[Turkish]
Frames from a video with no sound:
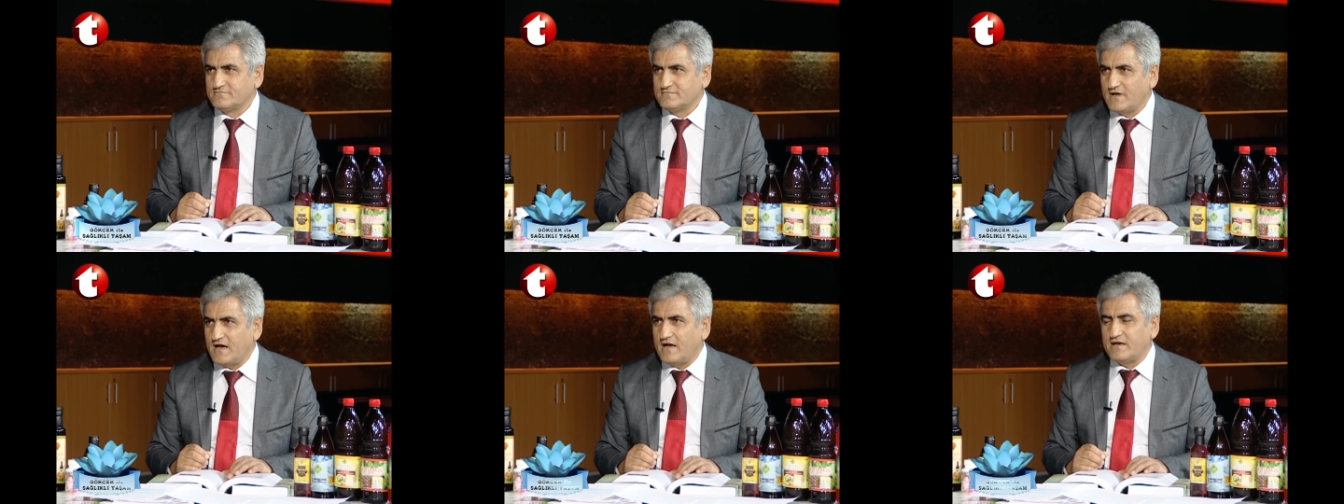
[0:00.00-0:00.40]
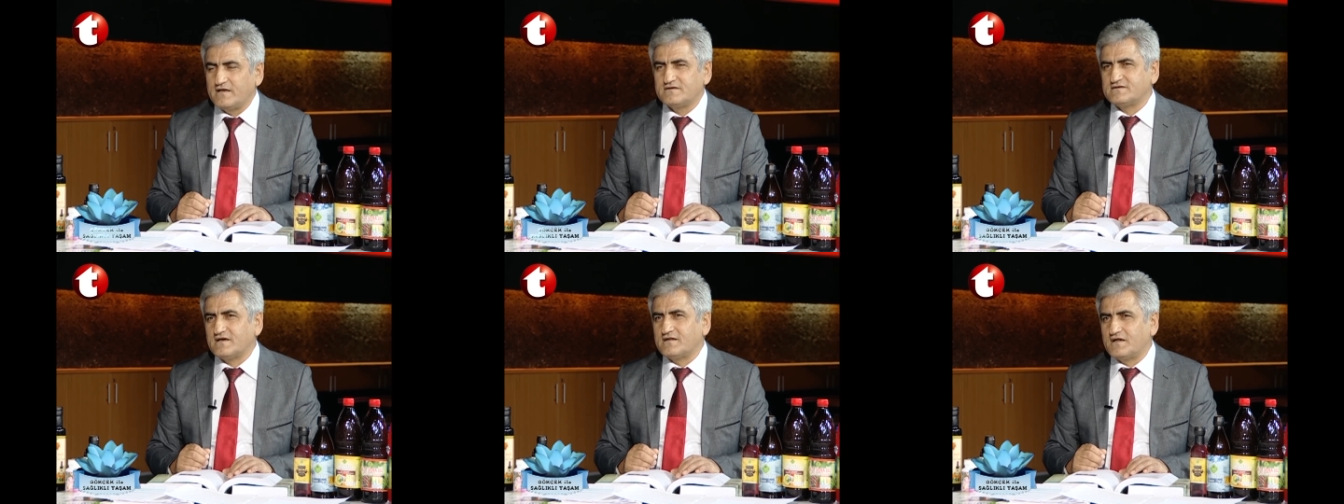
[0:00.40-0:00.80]
Yani
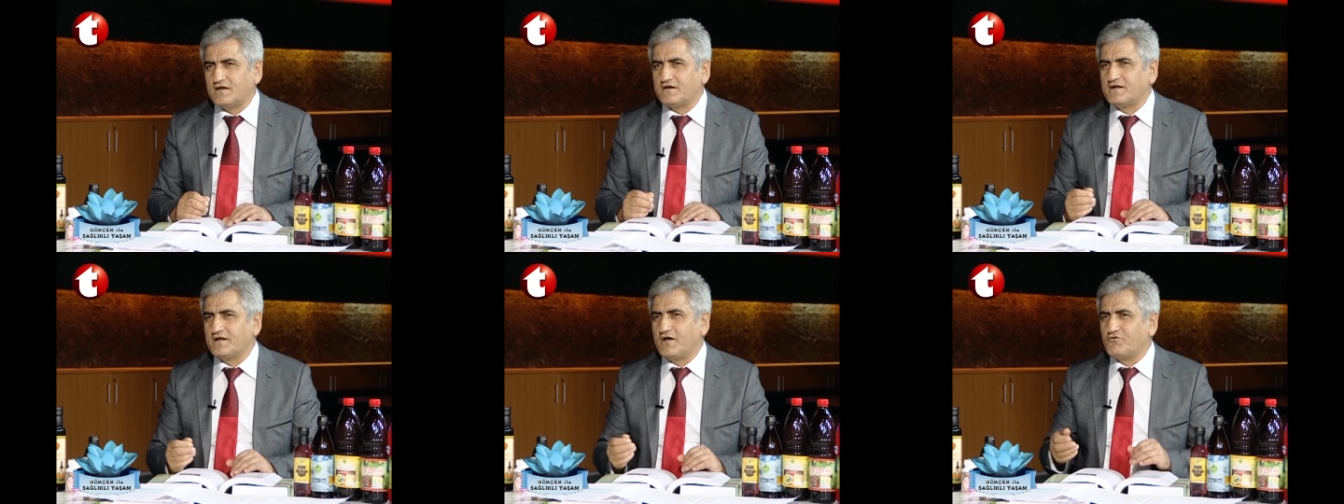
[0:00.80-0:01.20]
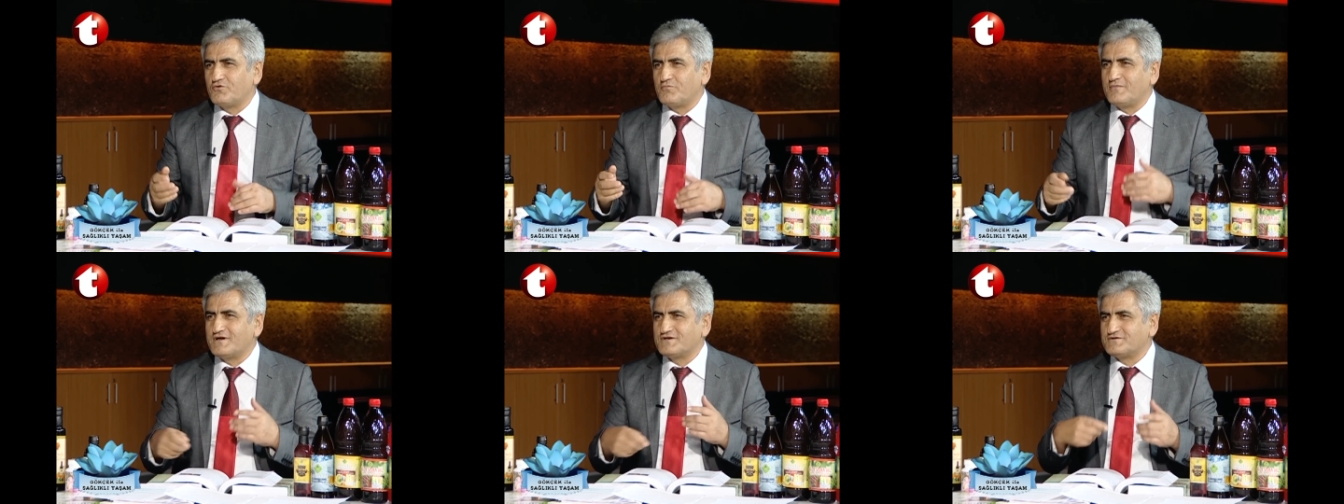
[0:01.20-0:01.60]
insanlar
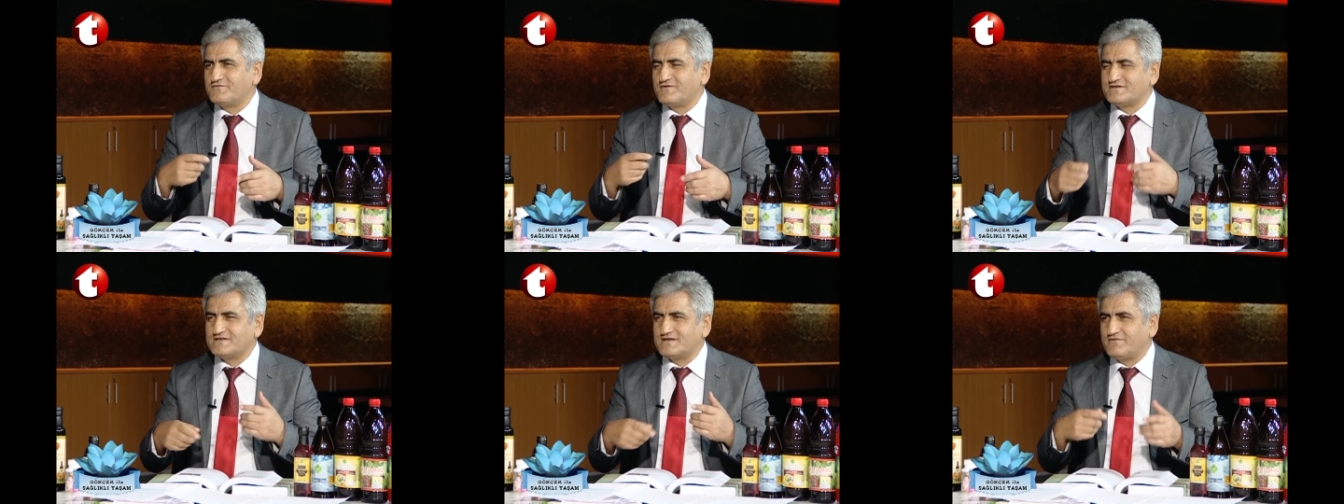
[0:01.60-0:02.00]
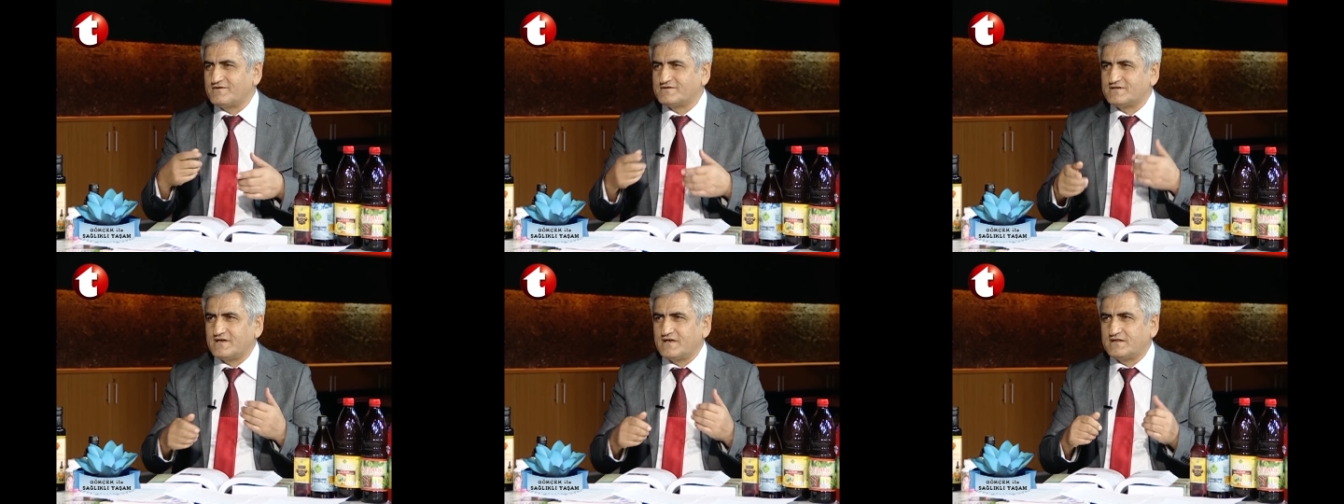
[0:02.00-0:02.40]
evrimleşti vesaire
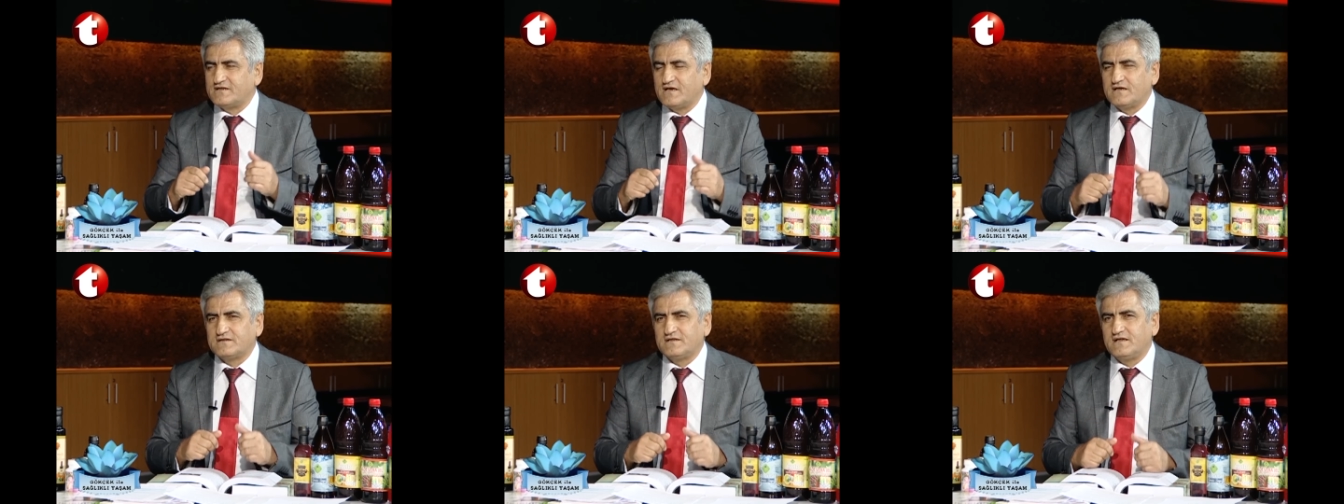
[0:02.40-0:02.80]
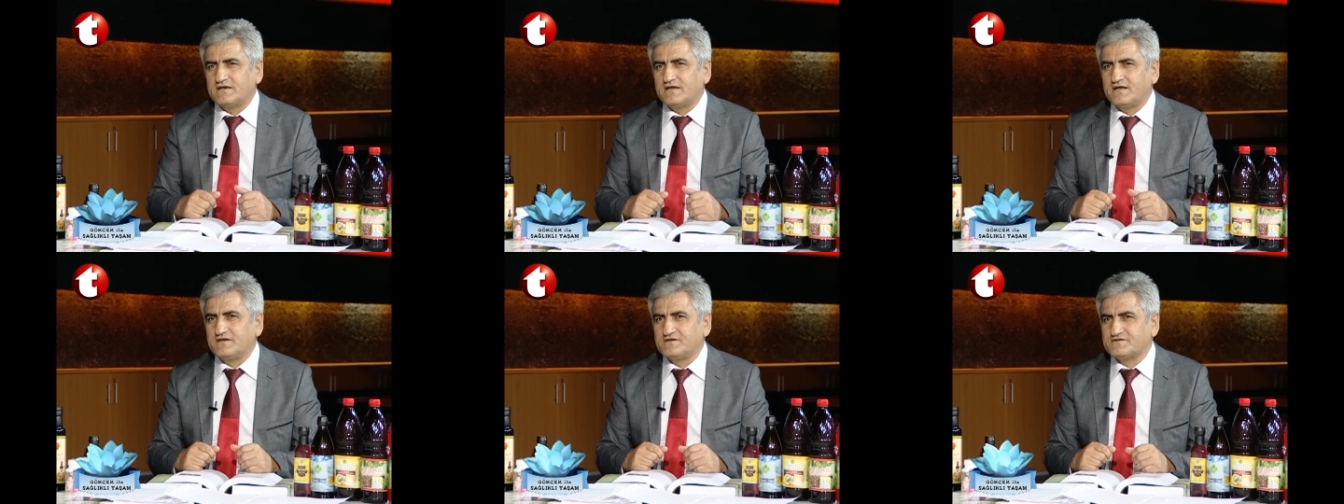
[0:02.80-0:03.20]
vesaire iddia ettiler
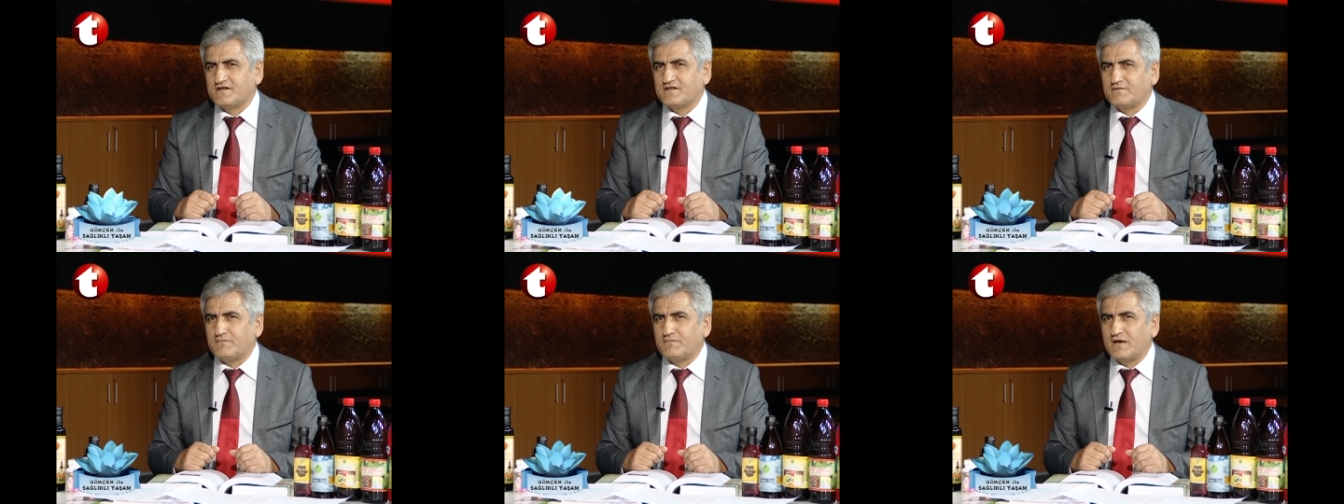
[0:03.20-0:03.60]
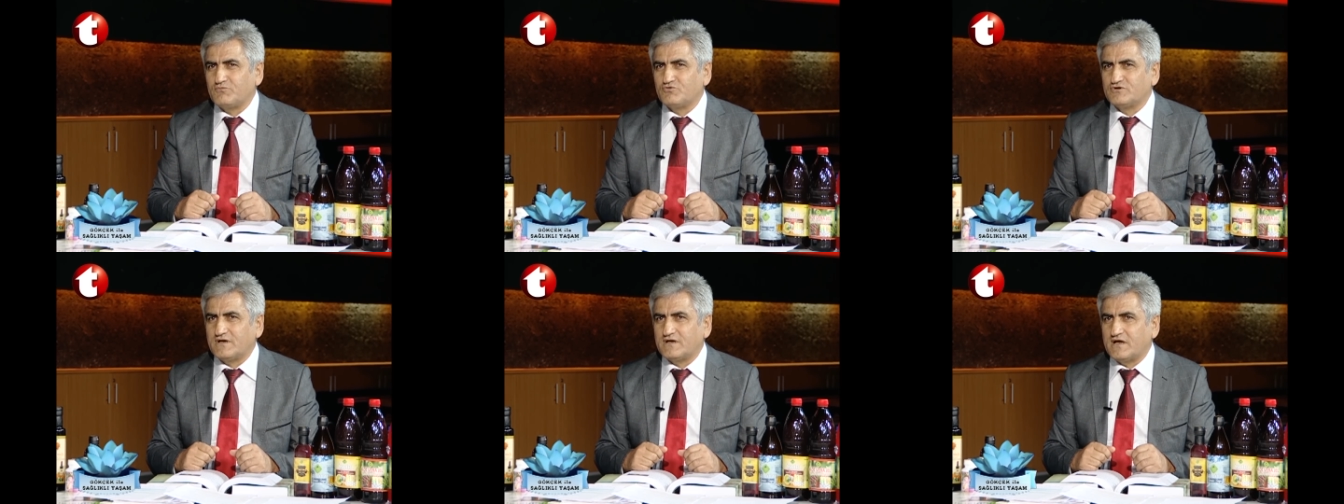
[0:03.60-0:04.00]
ya, insanlar maymundan evet.